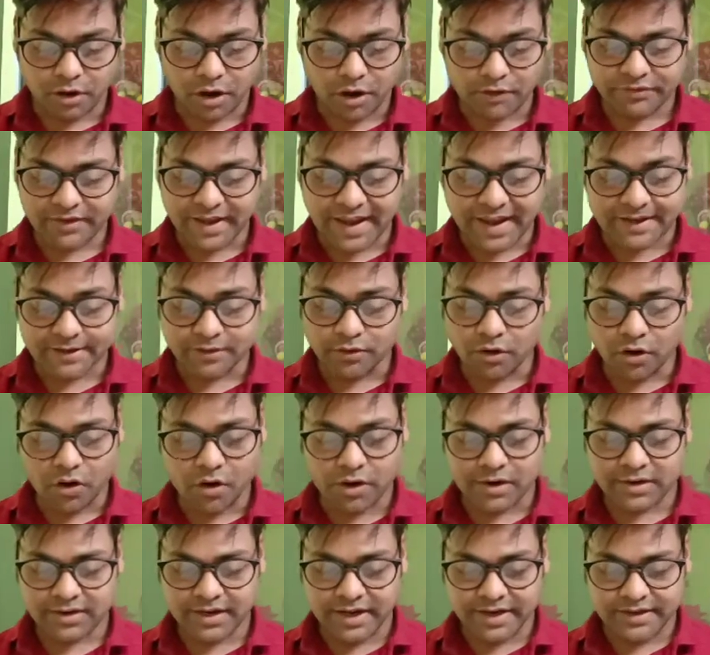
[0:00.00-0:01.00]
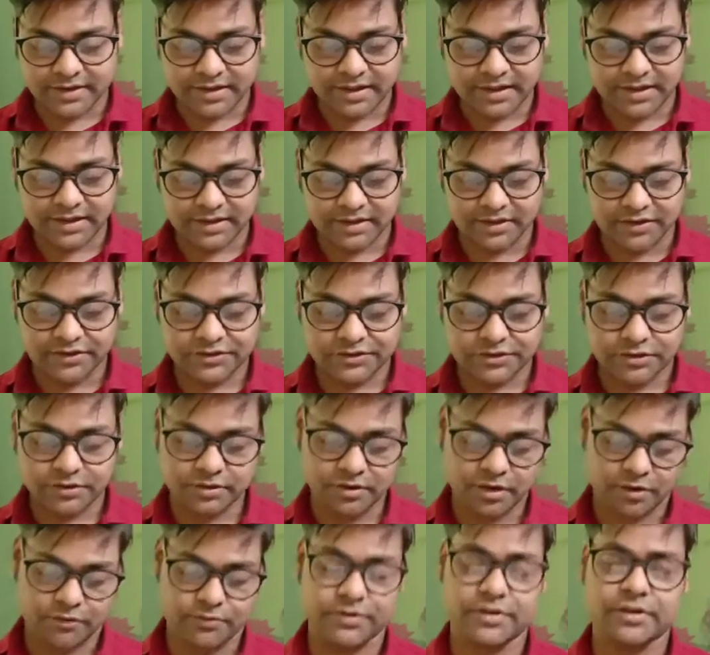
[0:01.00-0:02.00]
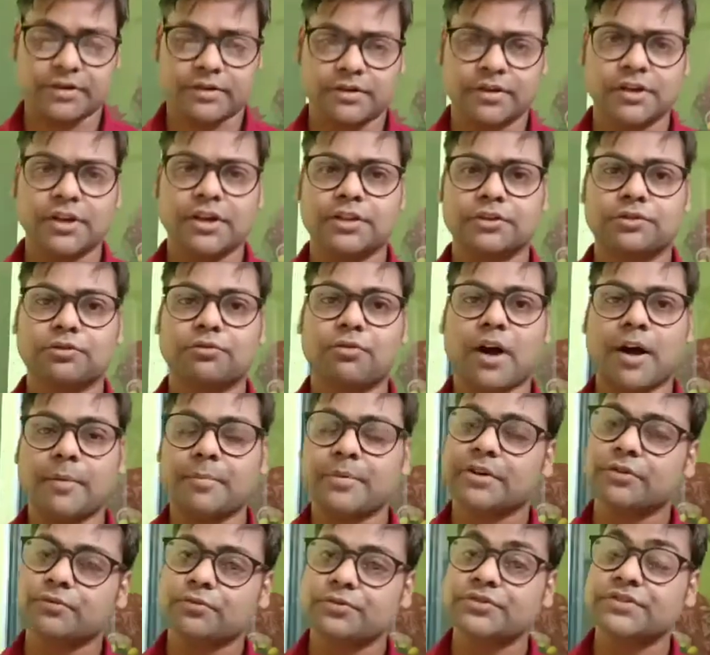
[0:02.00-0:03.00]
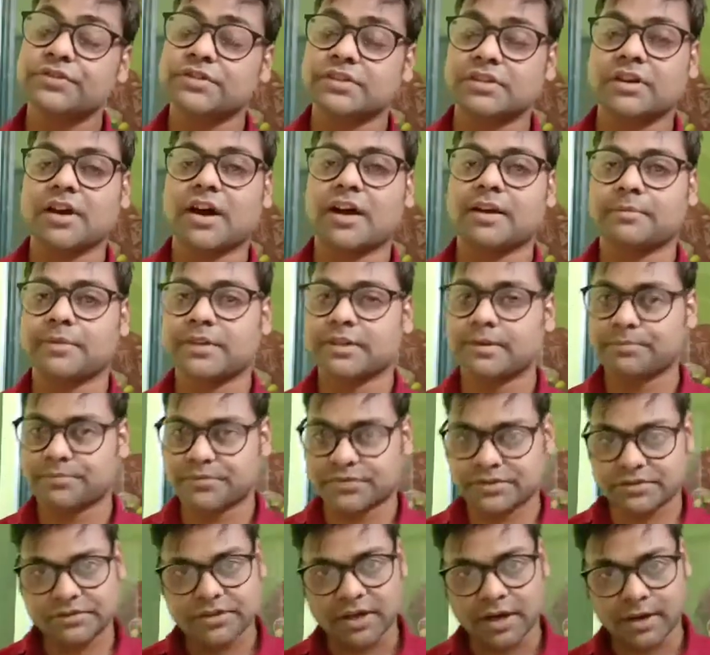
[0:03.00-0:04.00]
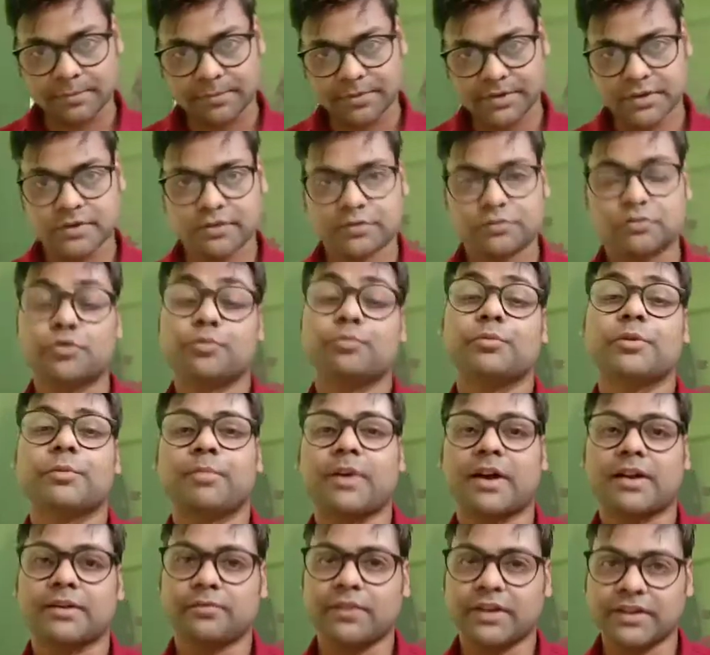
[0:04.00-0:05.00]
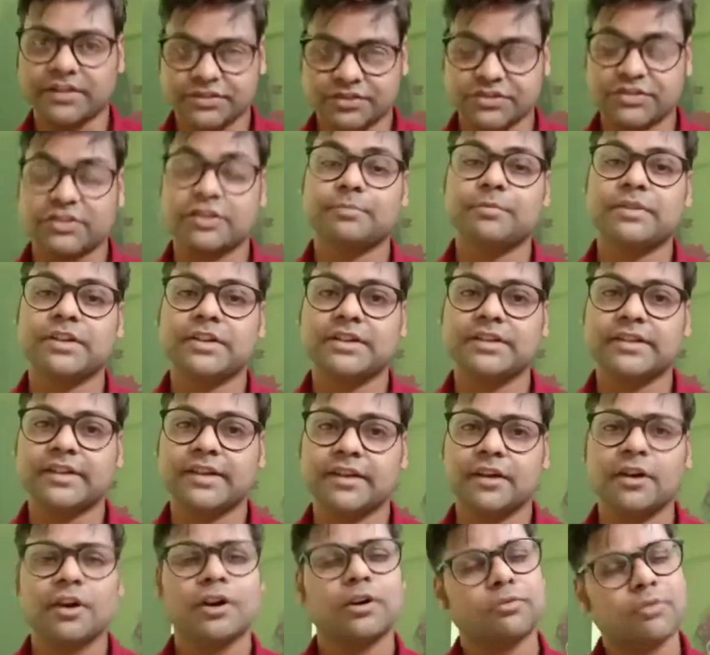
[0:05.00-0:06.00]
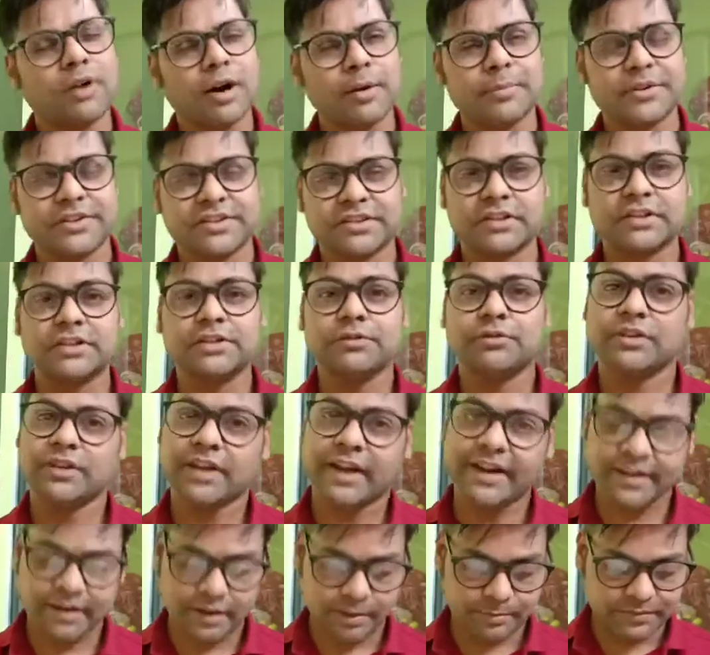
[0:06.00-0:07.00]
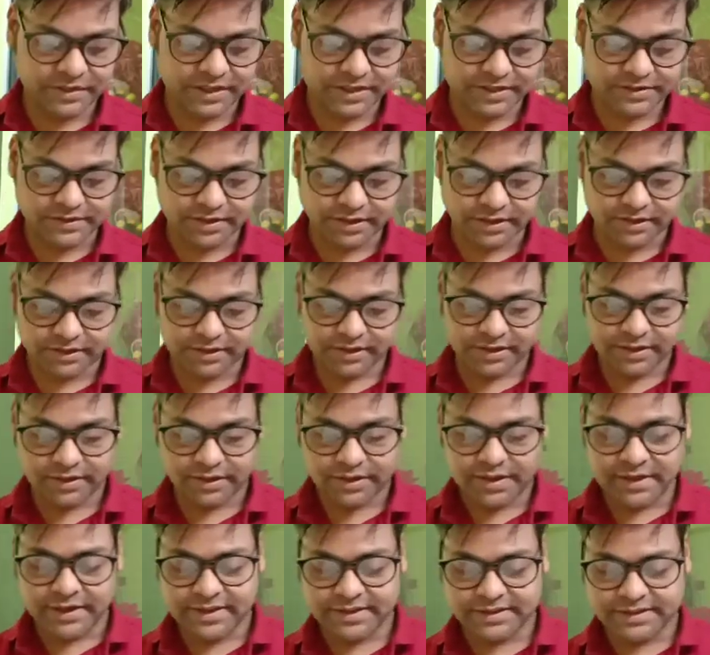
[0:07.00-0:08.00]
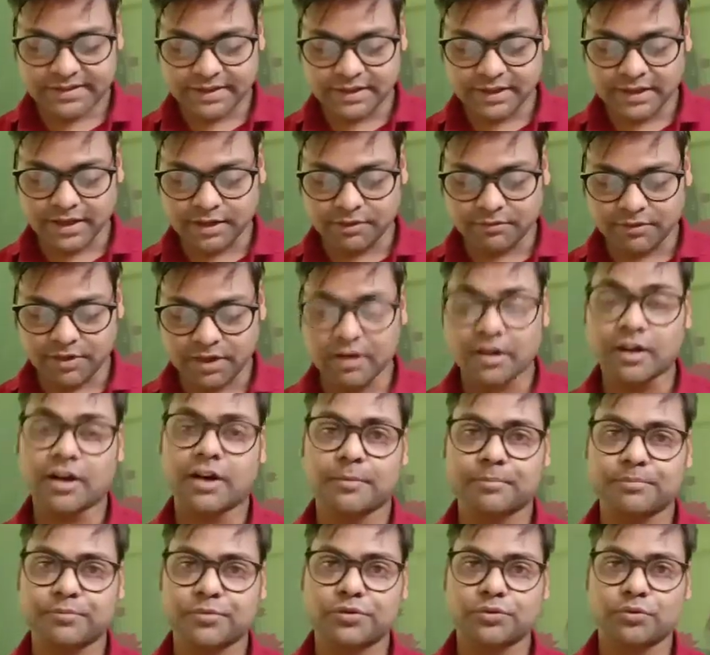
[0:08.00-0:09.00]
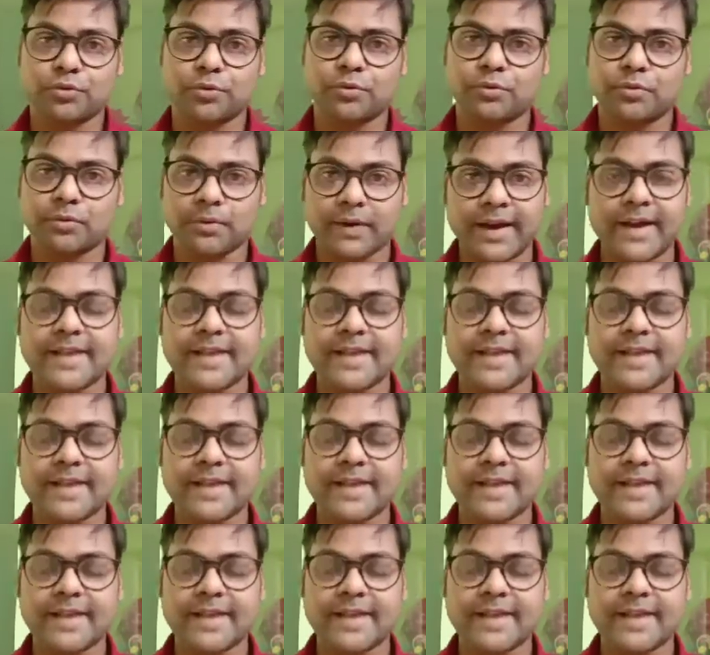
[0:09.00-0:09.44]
ऑफ एंड ऑल नाइट लंच काउंटर तो वहाँ पर कुछ सिगार मतलब जहाँ पर धूम्रपान वाली चीज़ें मिलती हैं वहाँ पर जलती हुई लाइट आप देख सकते हैं इसके अलावा आप